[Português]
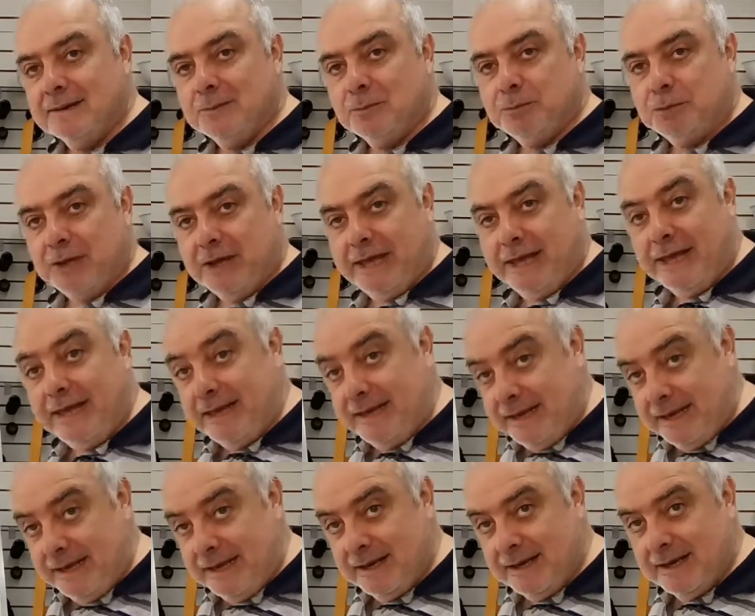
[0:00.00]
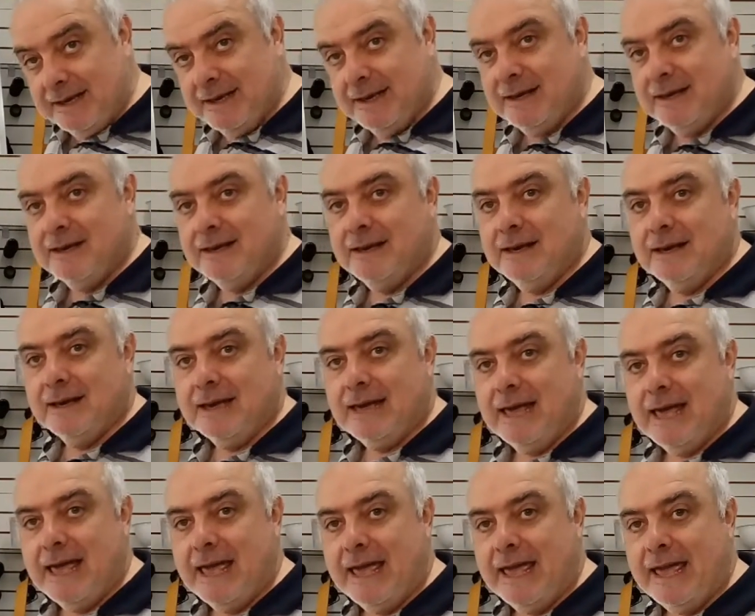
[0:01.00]
porque I
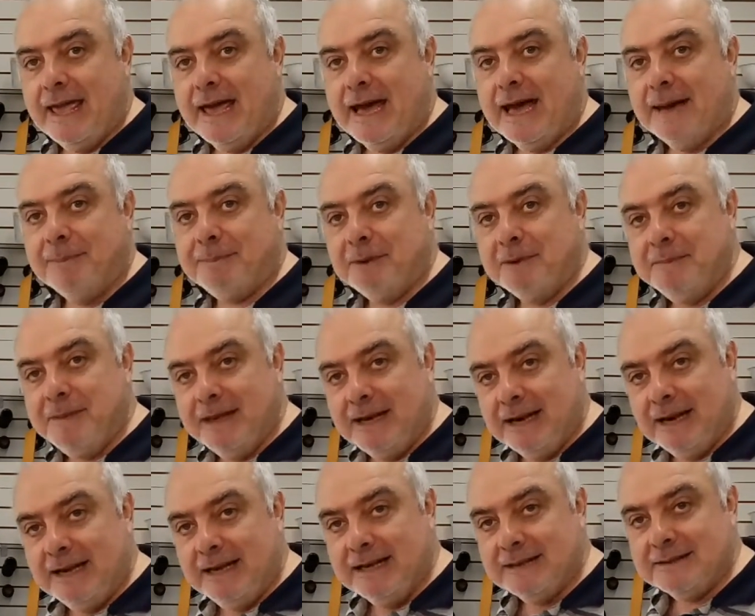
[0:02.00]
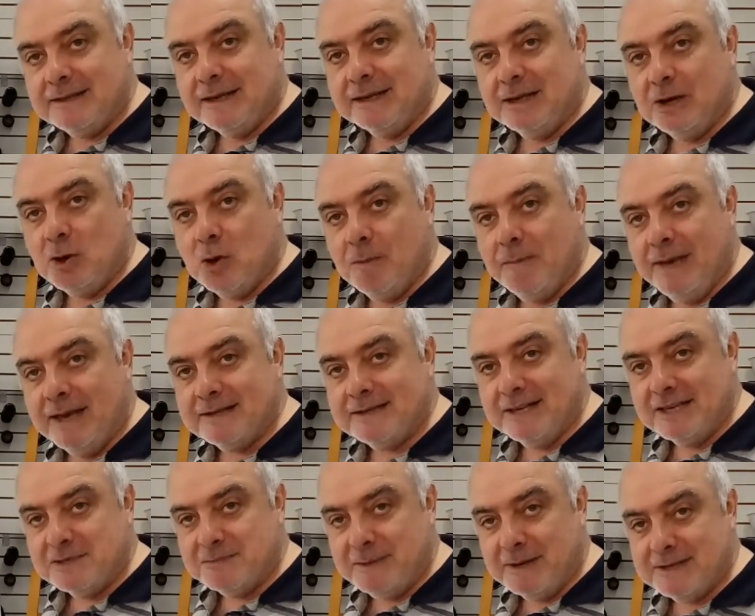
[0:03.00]
é a primeira letra que
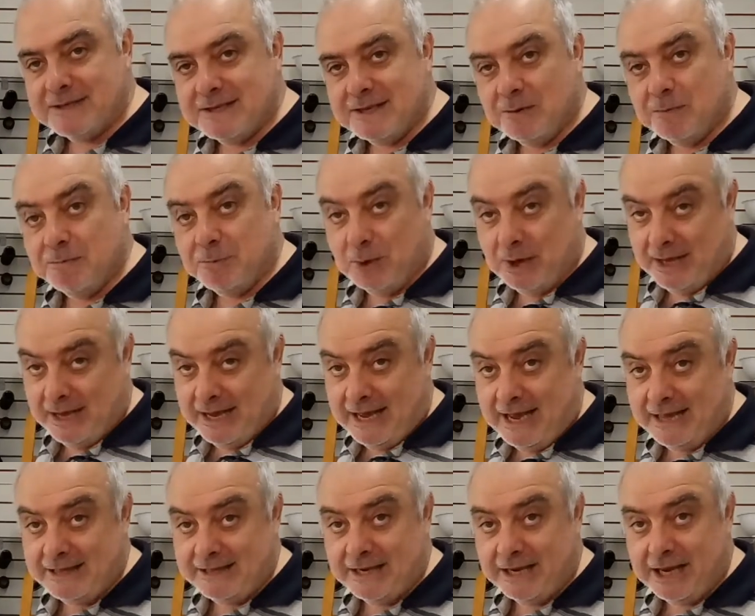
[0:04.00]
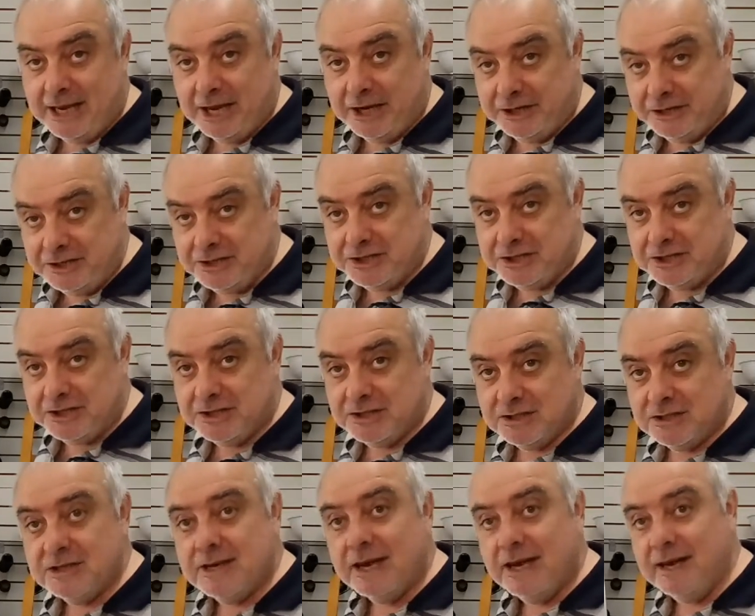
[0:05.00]
começa a expressão polegada, que é int,
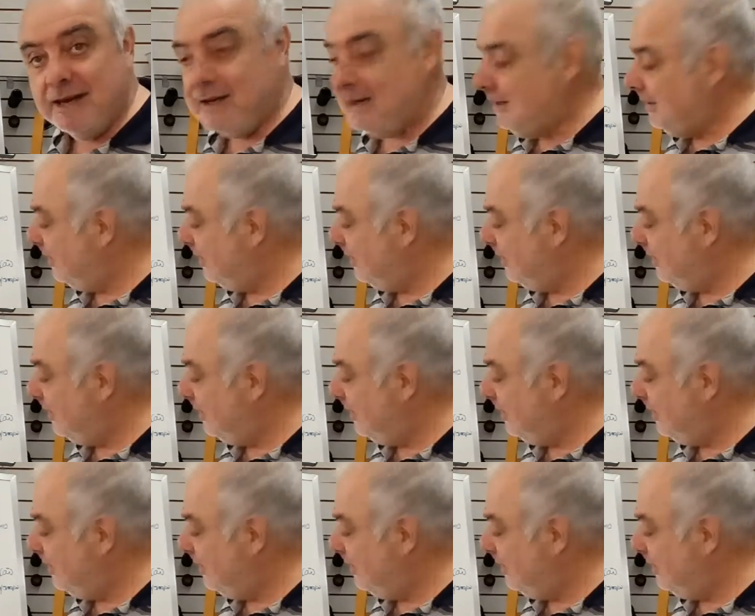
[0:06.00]
né?